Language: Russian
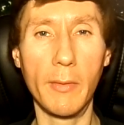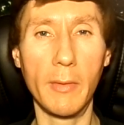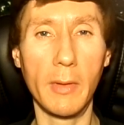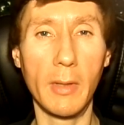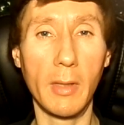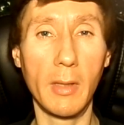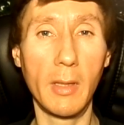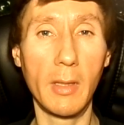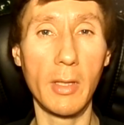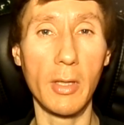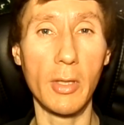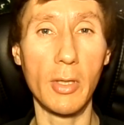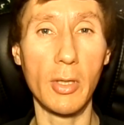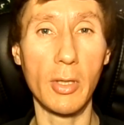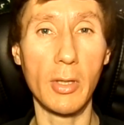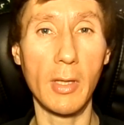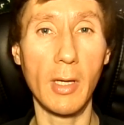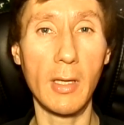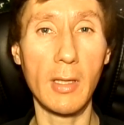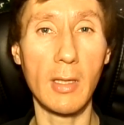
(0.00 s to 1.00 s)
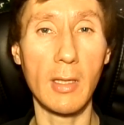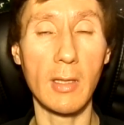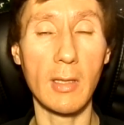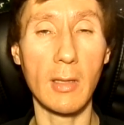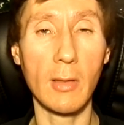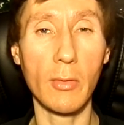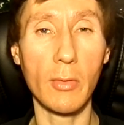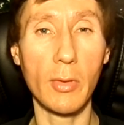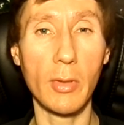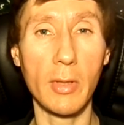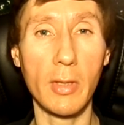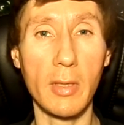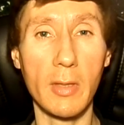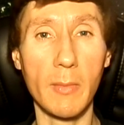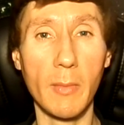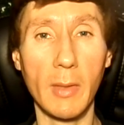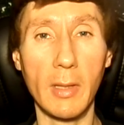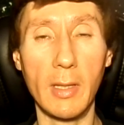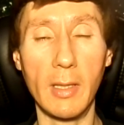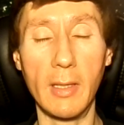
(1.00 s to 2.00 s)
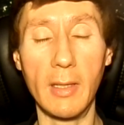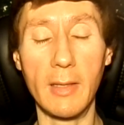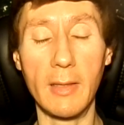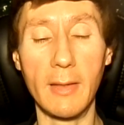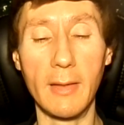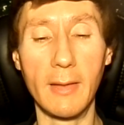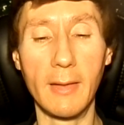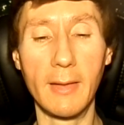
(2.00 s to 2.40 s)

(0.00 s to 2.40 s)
интернете читайте, слушайте, смотрите.